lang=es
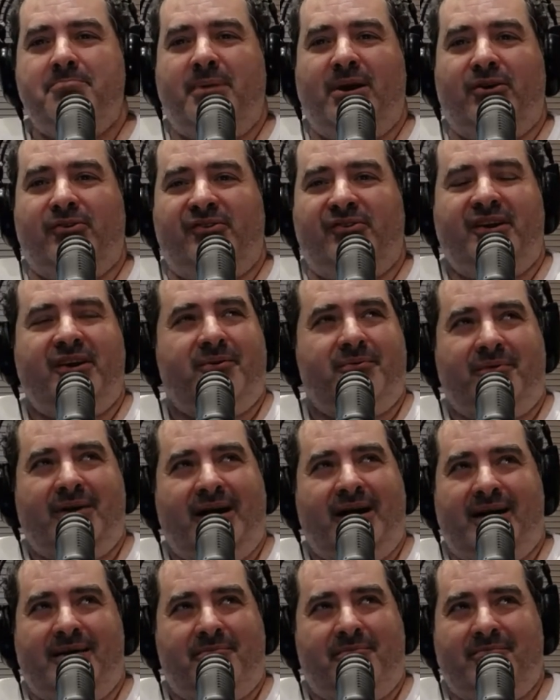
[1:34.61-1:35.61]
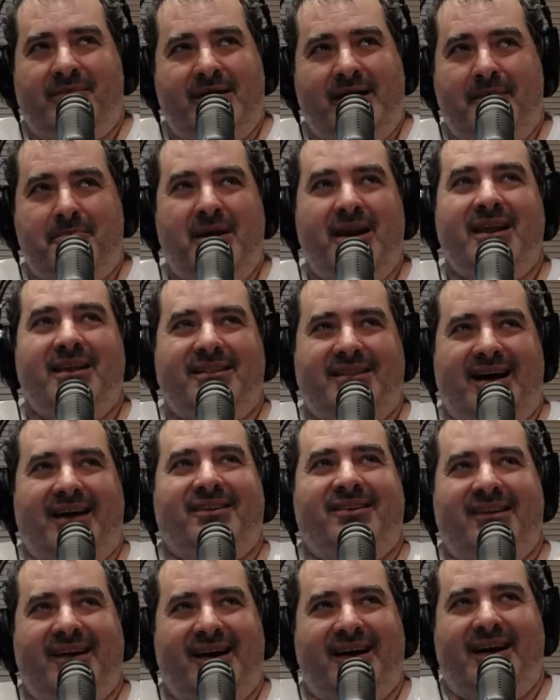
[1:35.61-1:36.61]
pero sí una,
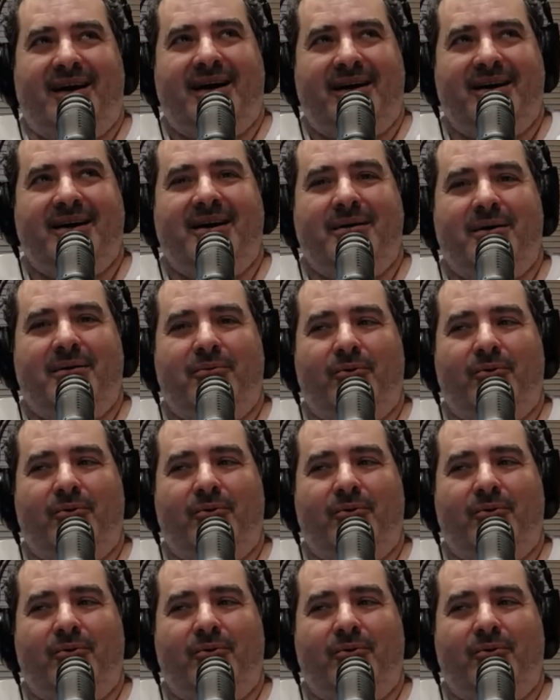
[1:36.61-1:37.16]
militancia eh,